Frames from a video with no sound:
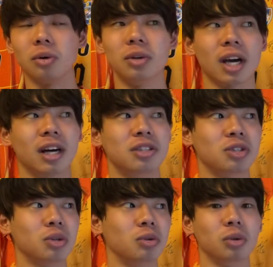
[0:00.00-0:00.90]
なんか、
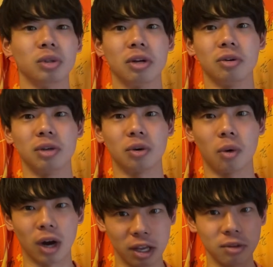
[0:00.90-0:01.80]
授業を取ってる子
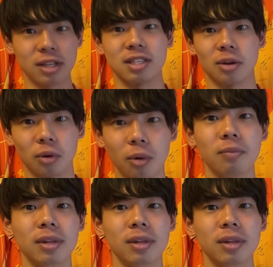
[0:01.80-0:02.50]
がいるんですけど、